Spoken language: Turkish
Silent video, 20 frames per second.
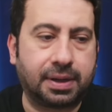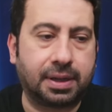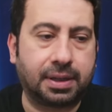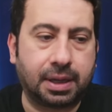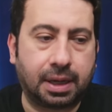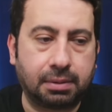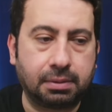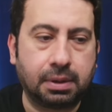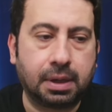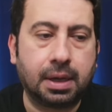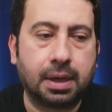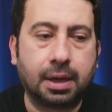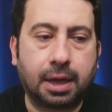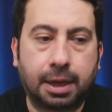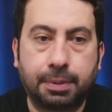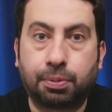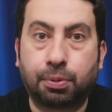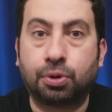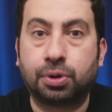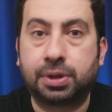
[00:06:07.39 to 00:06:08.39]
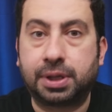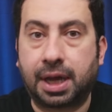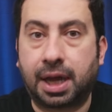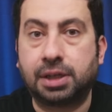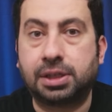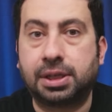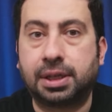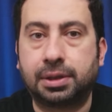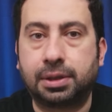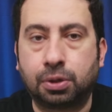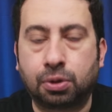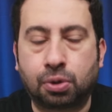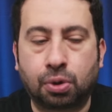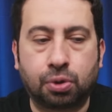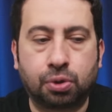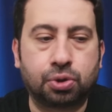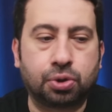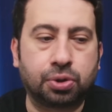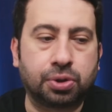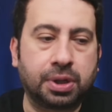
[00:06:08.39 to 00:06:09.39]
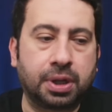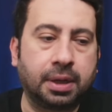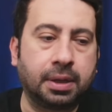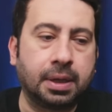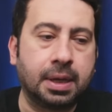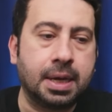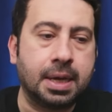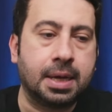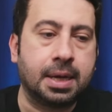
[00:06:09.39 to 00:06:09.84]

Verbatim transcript: Neden hep onu tercih ettiği konusunda.